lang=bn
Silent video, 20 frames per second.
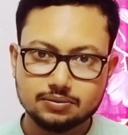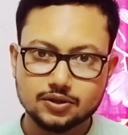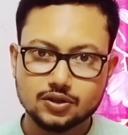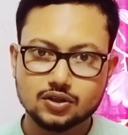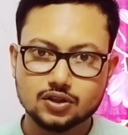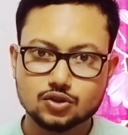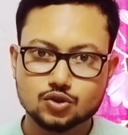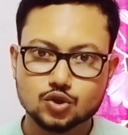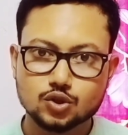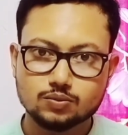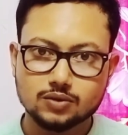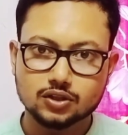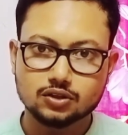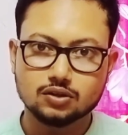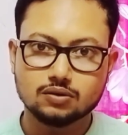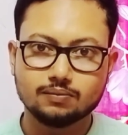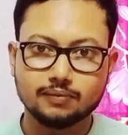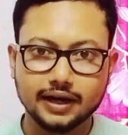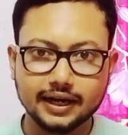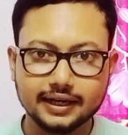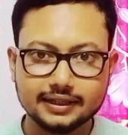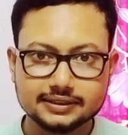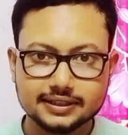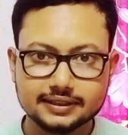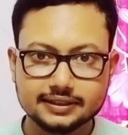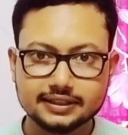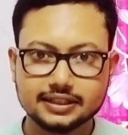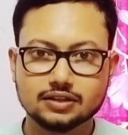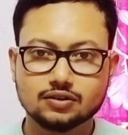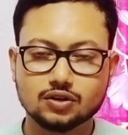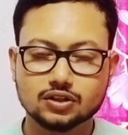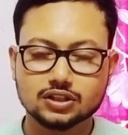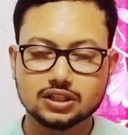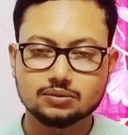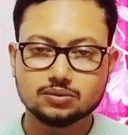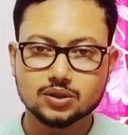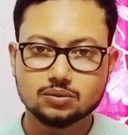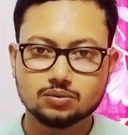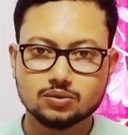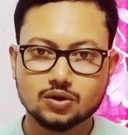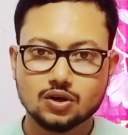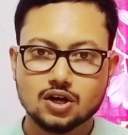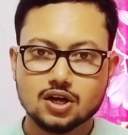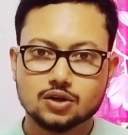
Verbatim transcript: ভিডিওতে শুধুমাত্র মাইন্ডসেট নিয়ে কথা বলবো